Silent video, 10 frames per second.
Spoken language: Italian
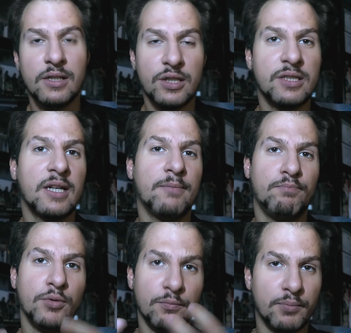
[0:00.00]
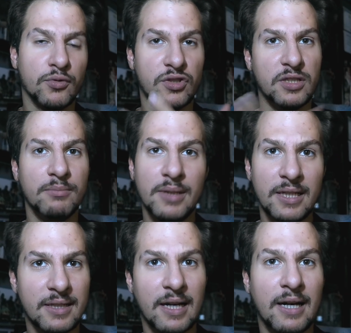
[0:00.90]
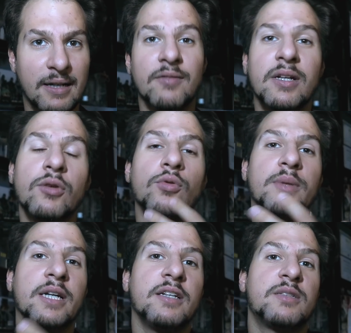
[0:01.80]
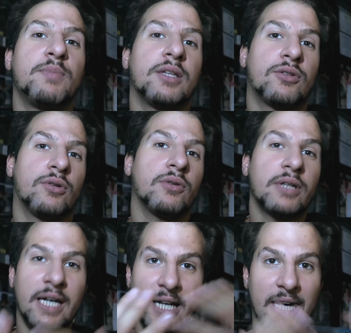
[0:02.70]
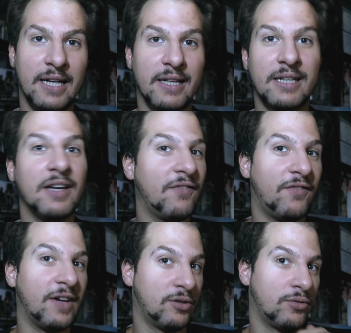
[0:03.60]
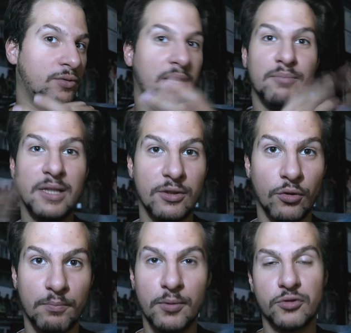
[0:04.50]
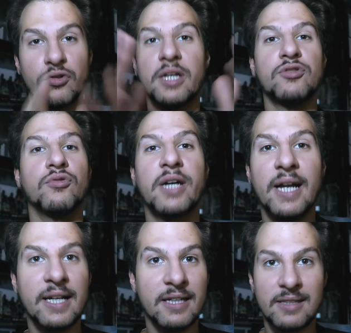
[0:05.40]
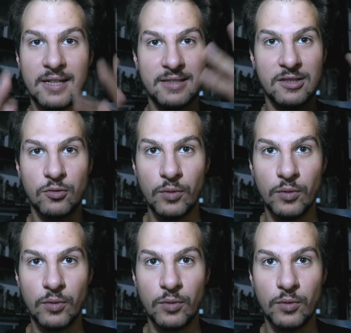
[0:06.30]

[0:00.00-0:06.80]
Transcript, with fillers: ci sarà più possibilità di avere numeri rispetto a un canale che fa totalmente l'opposto. Che ne so, un canale che tratta